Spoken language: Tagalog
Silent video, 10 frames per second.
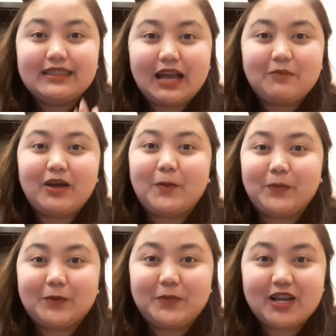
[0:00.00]
na
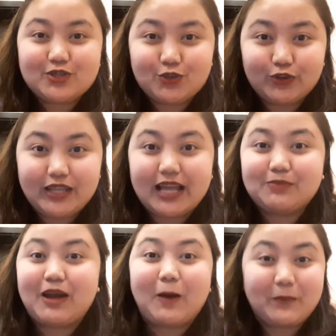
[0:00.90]
makapagbakasyon
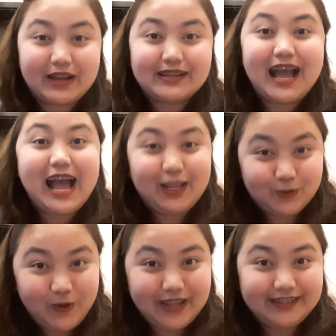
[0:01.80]
at
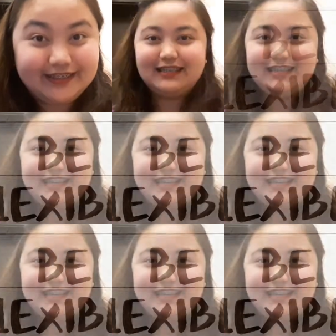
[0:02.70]
makapag-unwind.